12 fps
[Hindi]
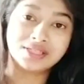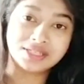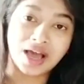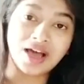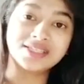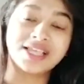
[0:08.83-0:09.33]

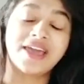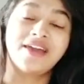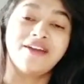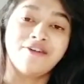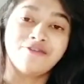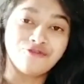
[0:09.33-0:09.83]
स्टार्स हैं
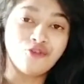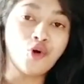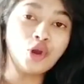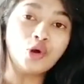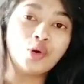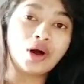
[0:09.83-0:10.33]

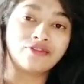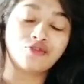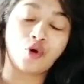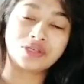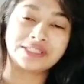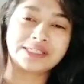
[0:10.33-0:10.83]
वो लोग
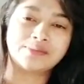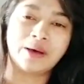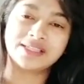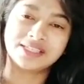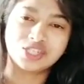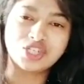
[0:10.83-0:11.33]
ऑफकोर्स इस
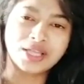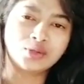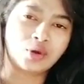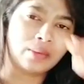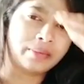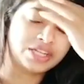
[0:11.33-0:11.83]
बात से
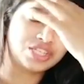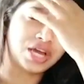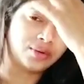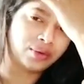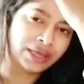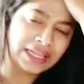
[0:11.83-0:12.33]
शायद थोड़ा
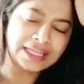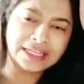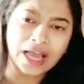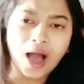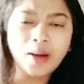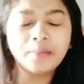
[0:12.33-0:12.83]
परेशान होंगे लेकिन
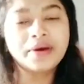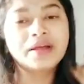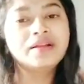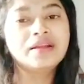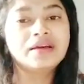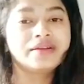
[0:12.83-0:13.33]
यहाँ
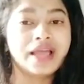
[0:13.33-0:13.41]
पर